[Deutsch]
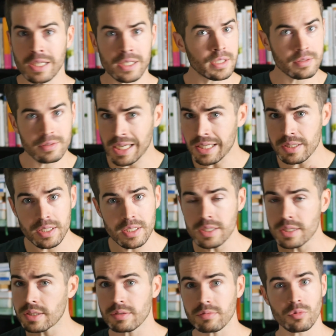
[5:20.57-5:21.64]
denn das
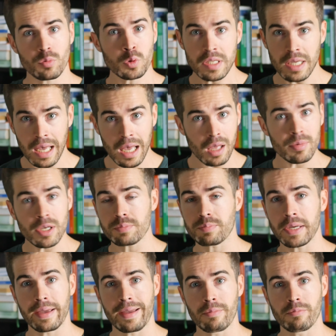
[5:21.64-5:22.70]
ist unsere
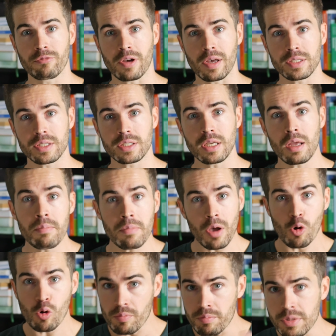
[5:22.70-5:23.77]
Arbeit bei einem Fasting,
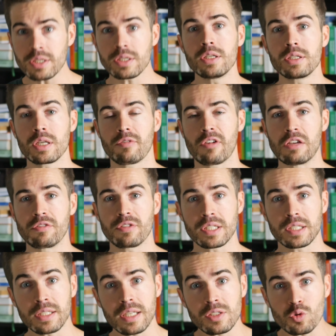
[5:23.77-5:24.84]
auch mit Intervallfasten.